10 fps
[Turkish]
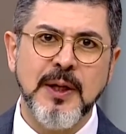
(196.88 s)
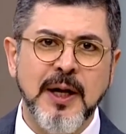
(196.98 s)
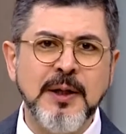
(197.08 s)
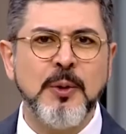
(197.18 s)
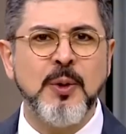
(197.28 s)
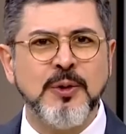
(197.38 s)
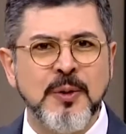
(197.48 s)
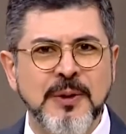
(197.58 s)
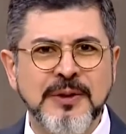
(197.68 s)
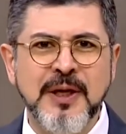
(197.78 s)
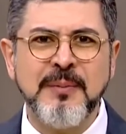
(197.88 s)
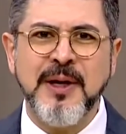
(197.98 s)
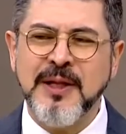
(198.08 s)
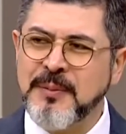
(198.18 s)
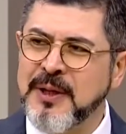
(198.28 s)
Hani böyle otomatiğe
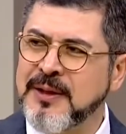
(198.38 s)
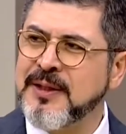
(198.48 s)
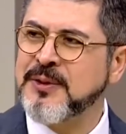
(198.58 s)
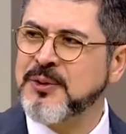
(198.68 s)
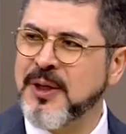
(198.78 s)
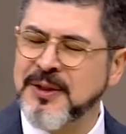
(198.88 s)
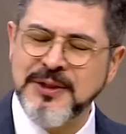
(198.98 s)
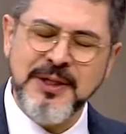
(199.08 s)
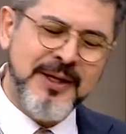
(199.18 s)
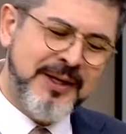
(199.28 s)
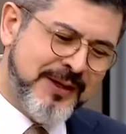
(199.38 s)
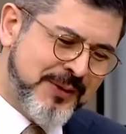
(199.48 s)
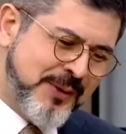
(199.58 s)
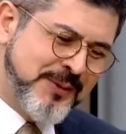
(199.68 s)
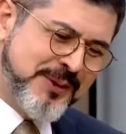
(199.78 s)
bağla bir yandan soğan iş, ee,
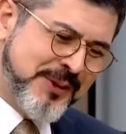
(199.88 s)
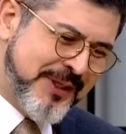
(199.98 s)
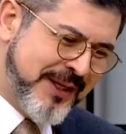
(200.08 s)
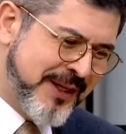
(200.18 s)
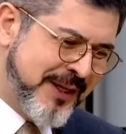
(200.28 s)
konuşacağım.